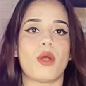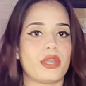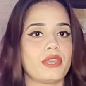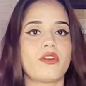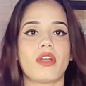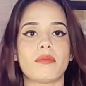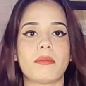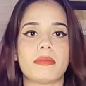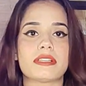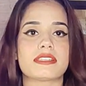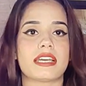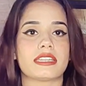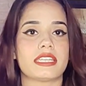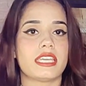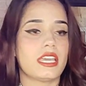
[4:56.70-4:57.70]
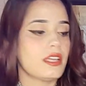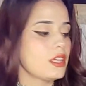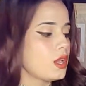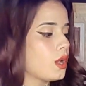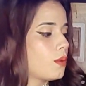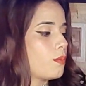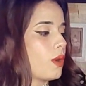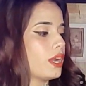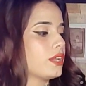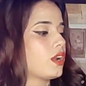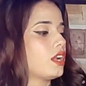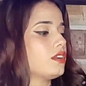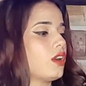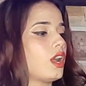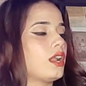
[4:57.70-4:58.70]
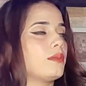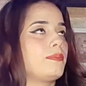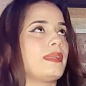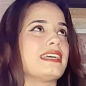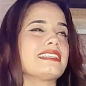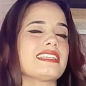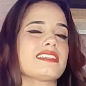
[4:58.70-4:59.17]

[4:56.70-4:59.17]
बॉडी कॉन में मिल जाती है बॉडी कॉन और प्लस